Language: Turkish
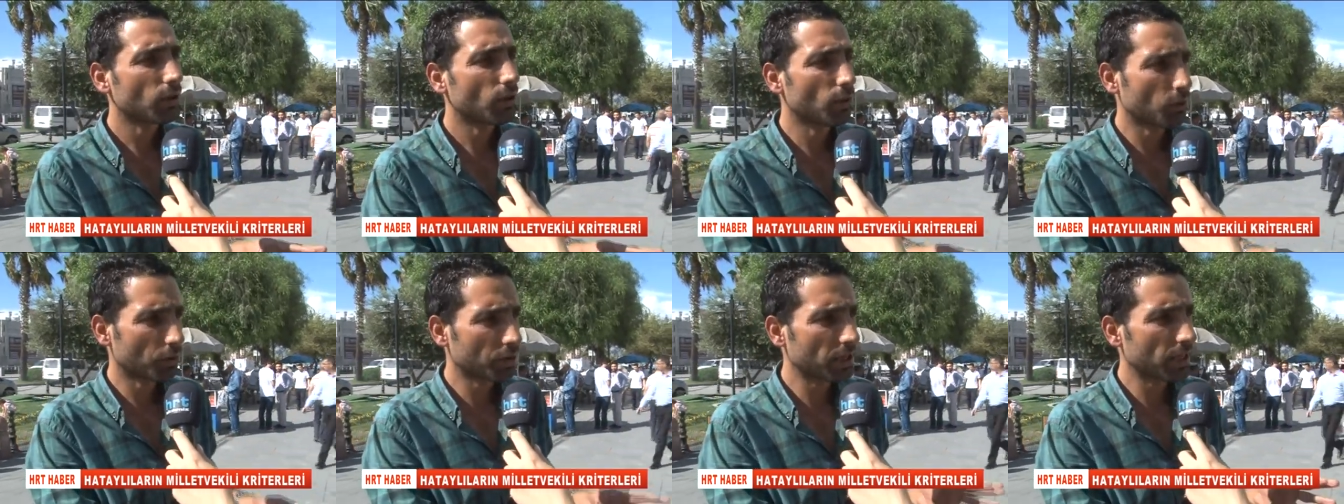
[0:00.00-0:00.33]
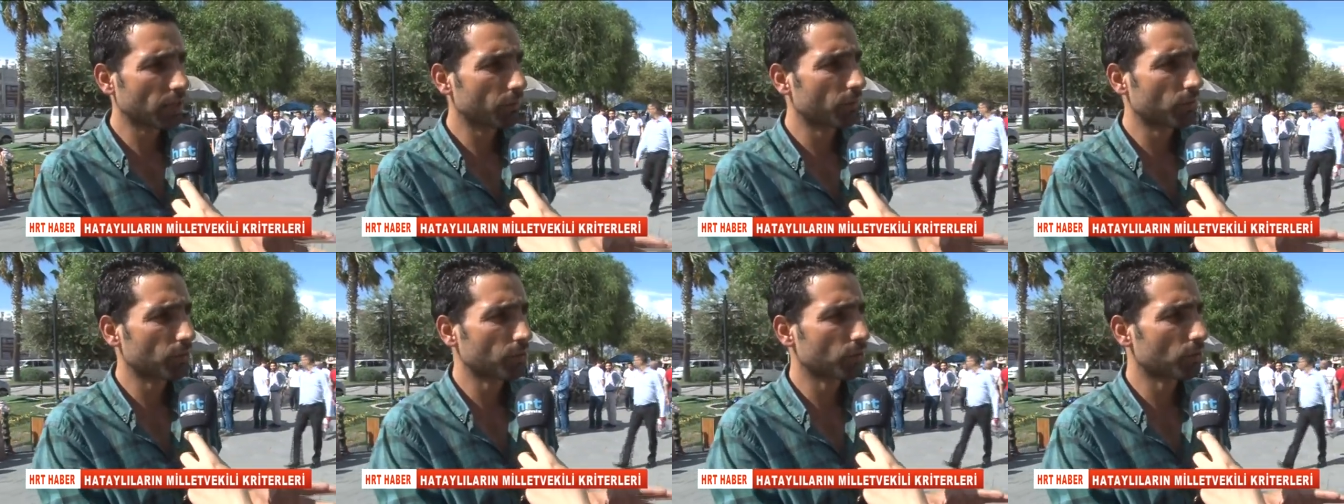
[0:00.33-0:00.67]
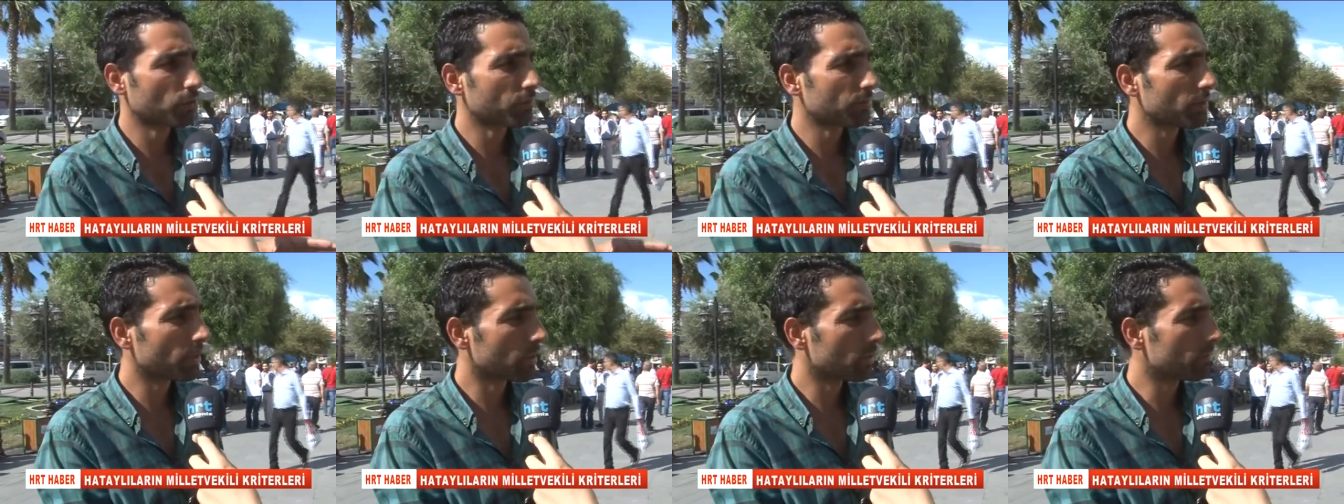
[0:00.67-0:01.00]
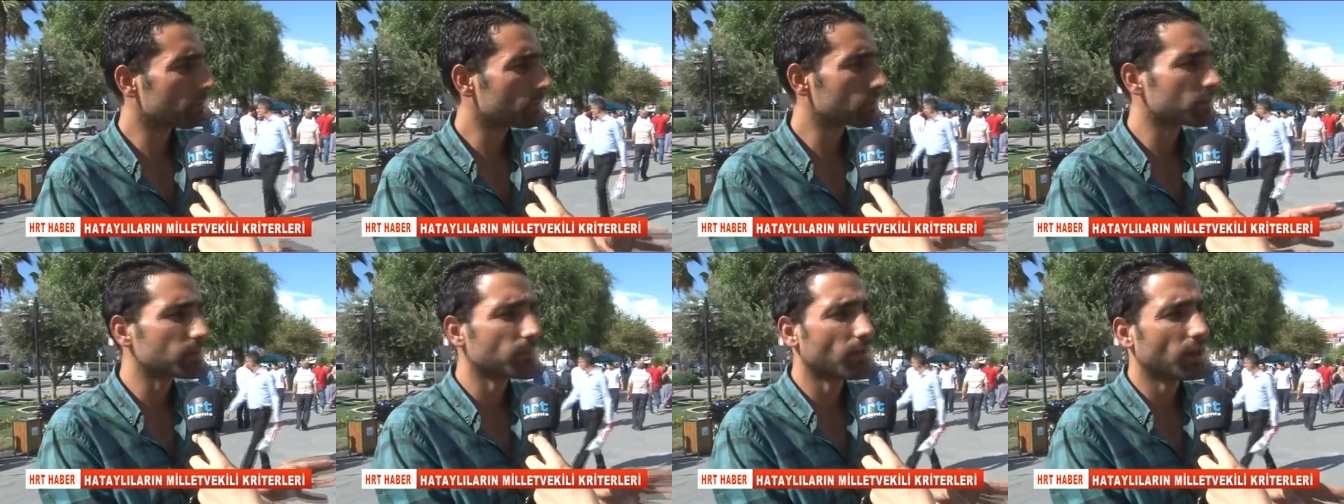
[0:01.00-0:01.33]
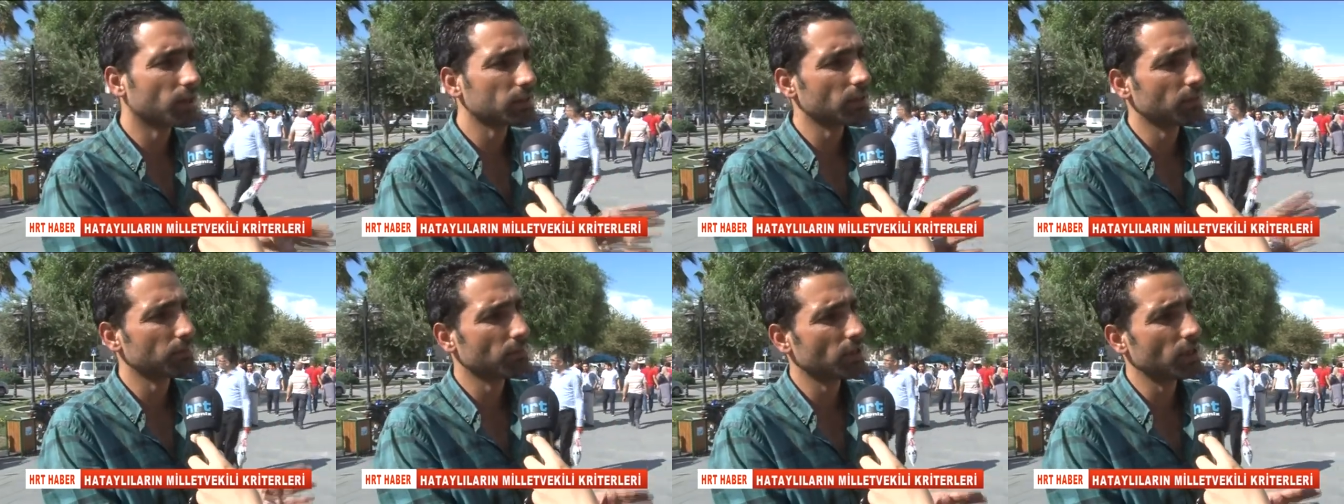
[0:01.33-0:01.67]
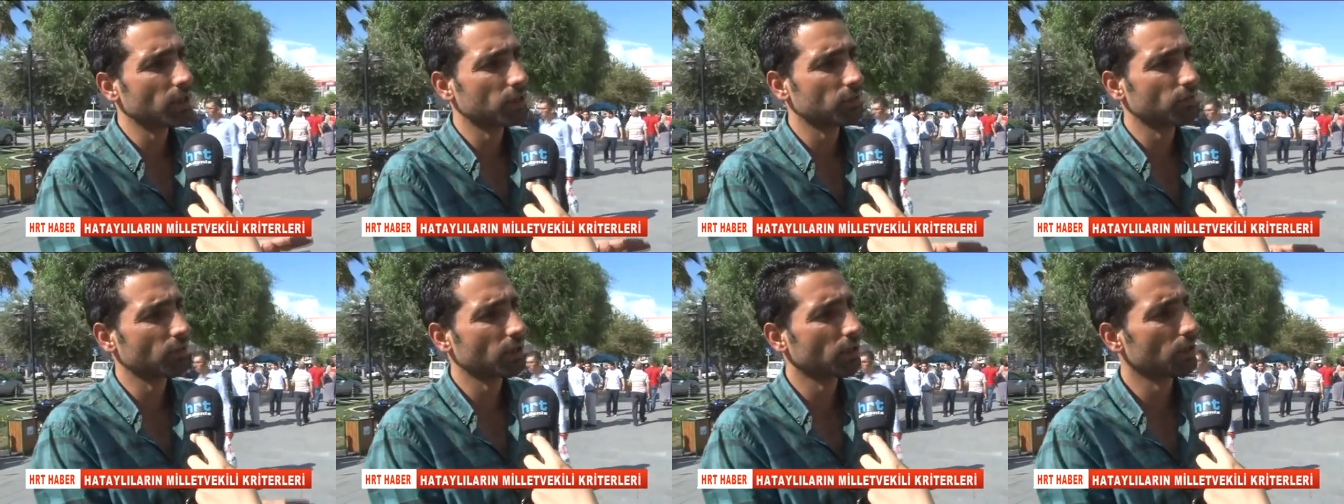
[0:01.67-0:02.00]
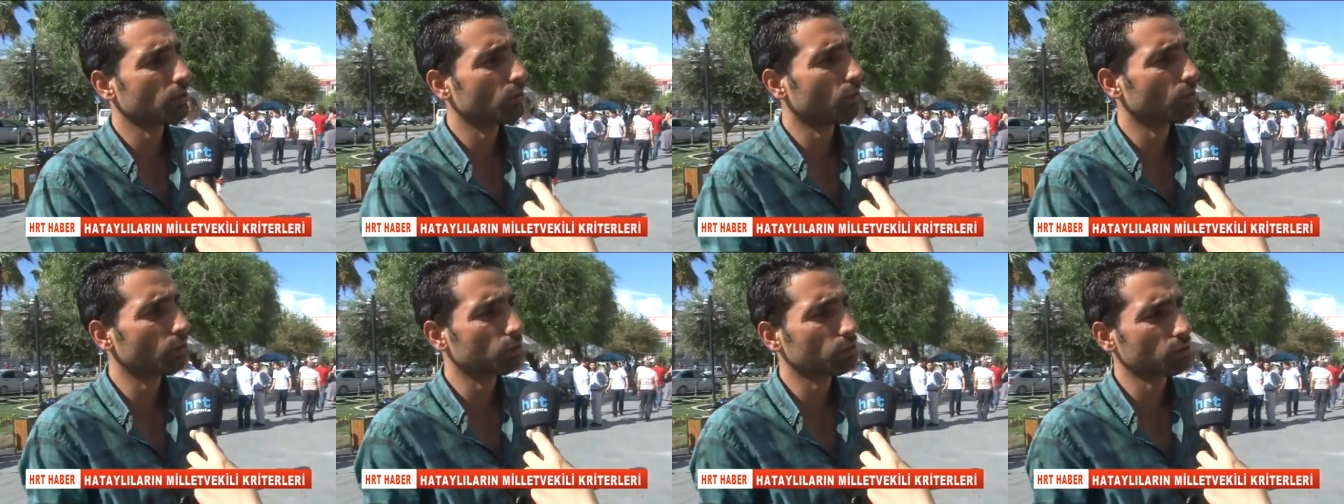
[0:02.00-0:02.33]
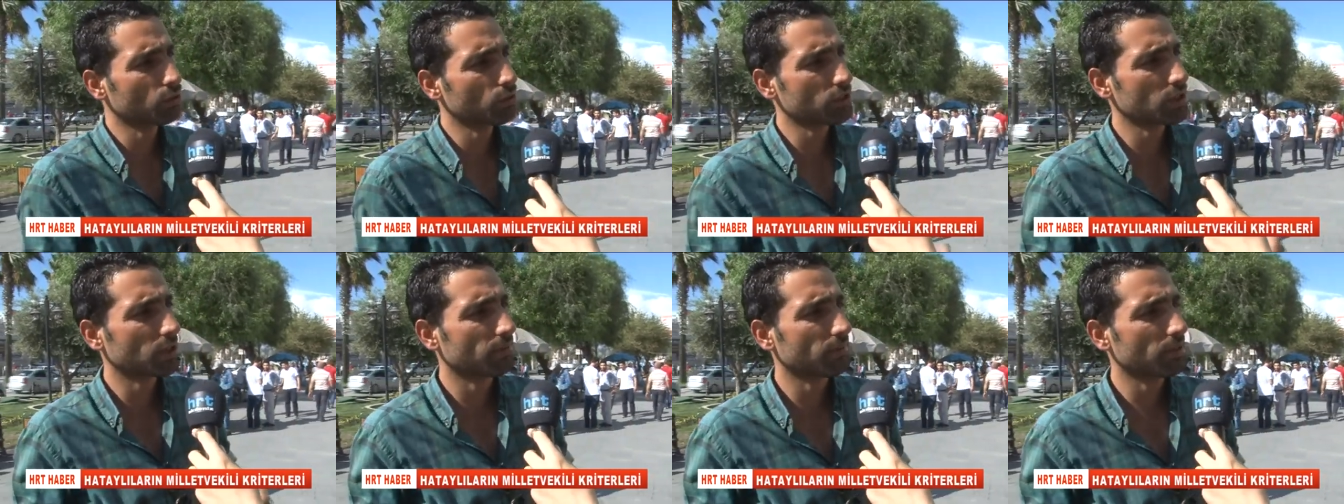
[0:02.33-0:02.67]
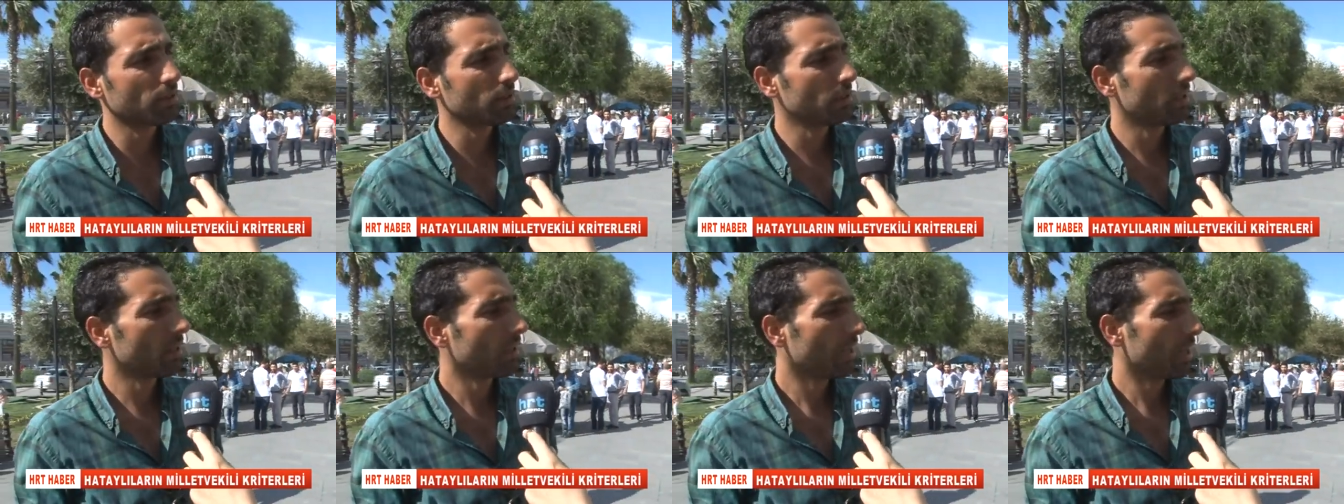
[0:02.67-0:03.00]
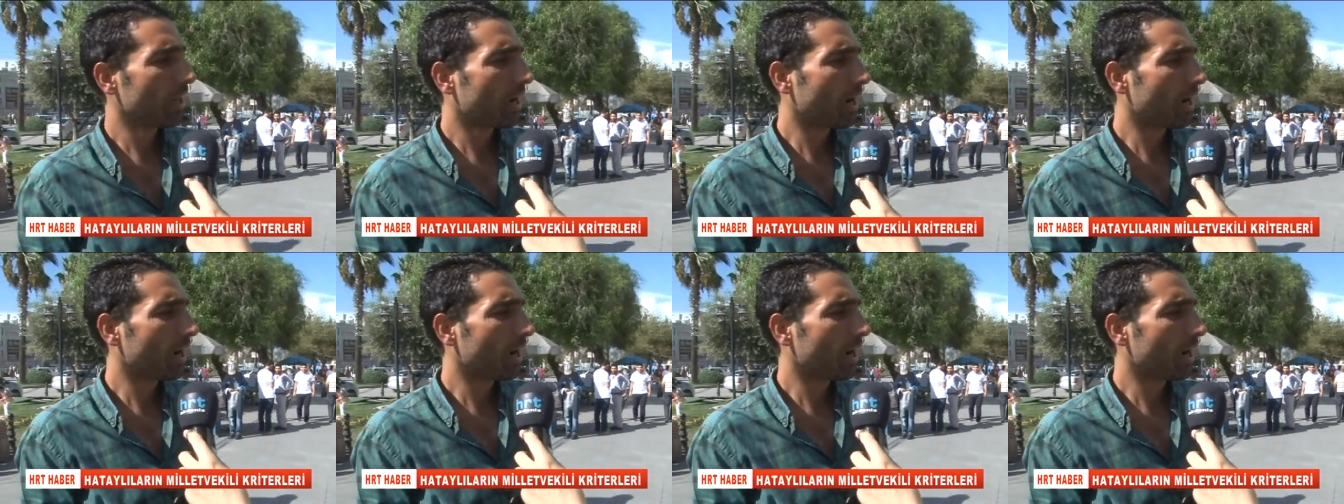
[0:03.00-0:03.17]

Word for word: Örnek veriyorum. Yani bizim Hatay milletvekili olduğu zaman